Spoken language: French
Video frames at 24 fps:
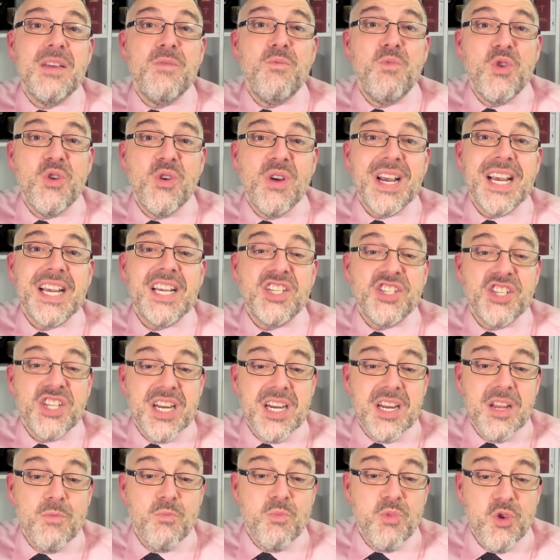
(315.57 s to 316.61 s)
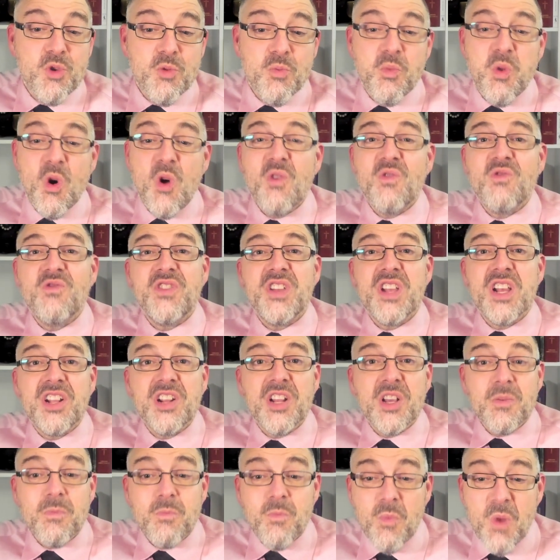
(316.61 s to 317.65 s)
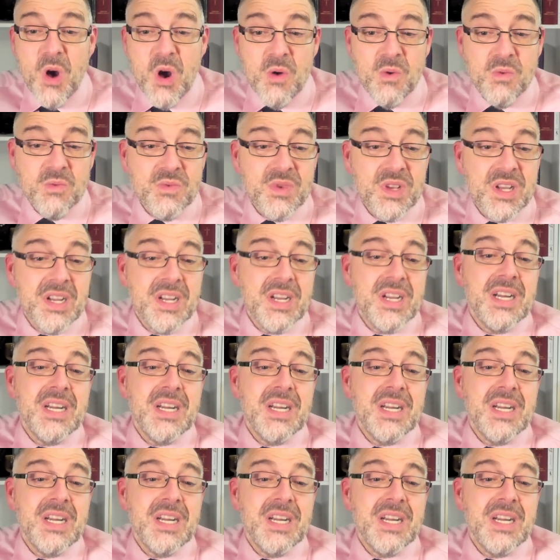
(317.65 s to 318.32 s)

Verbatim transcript: les plus riches et les plus pauvres de notre monde.